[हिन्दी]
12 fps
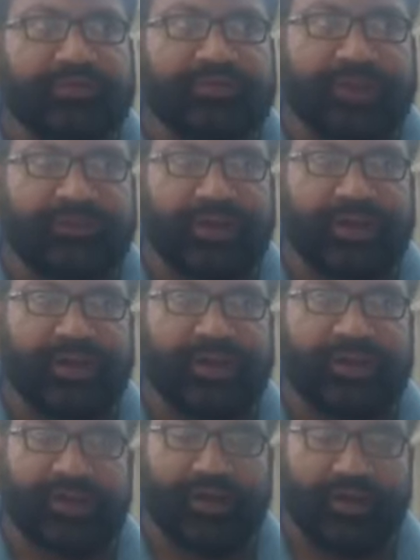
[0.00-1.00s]
सवाल
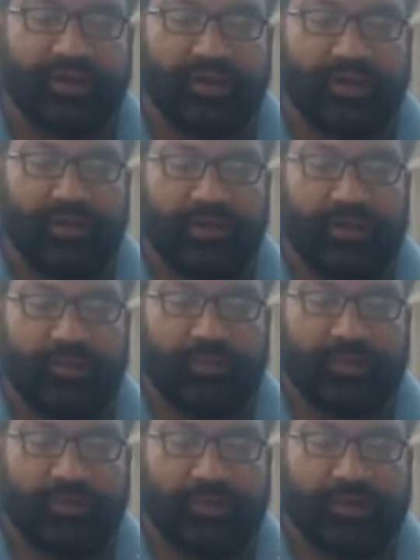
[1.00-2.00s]
का
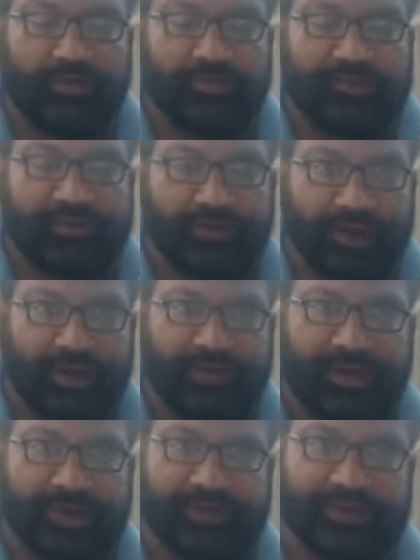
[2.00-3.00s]
मुबहम
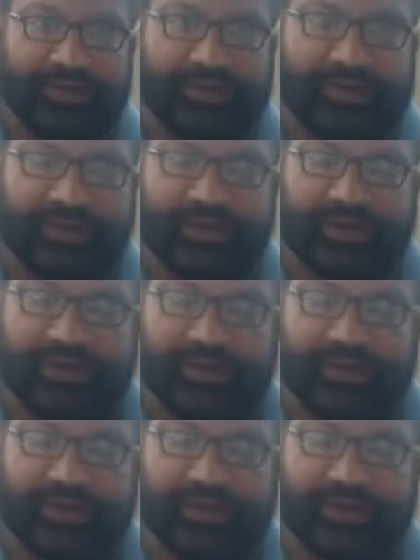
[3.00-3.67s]
जवाब आ जाता है